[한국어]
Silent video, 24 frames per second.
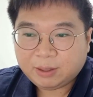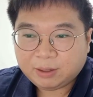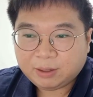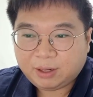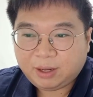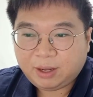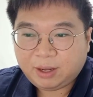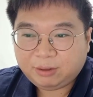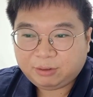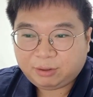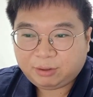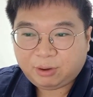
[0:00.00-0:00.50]

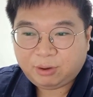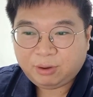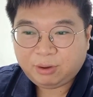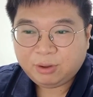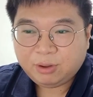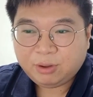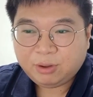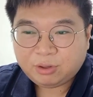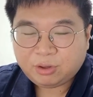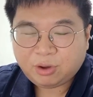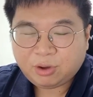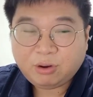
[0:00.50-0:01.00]

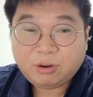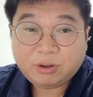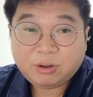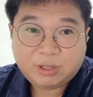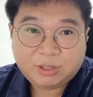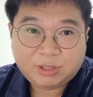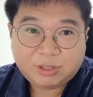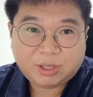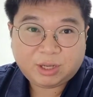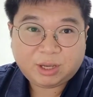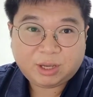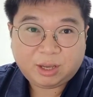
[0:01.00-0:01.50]
그래서 형은
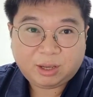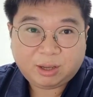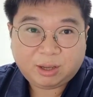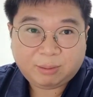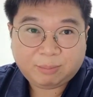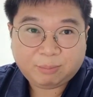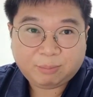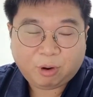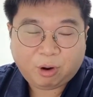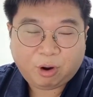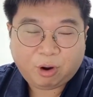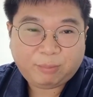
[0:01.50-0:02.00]

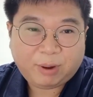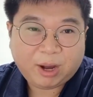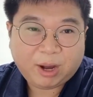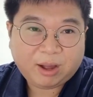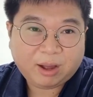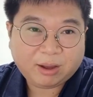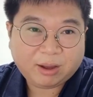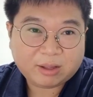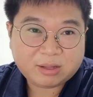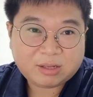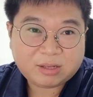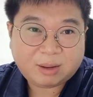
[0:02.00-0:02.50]
이제 뭐
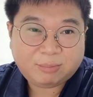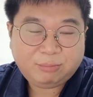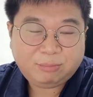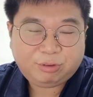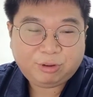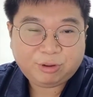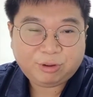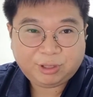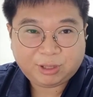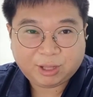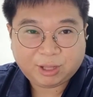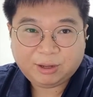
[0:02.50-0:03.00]
험악하게
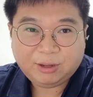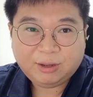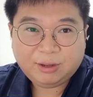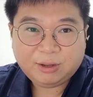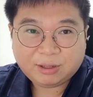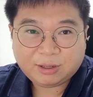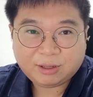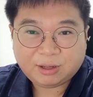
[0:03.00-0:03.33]
참수형이나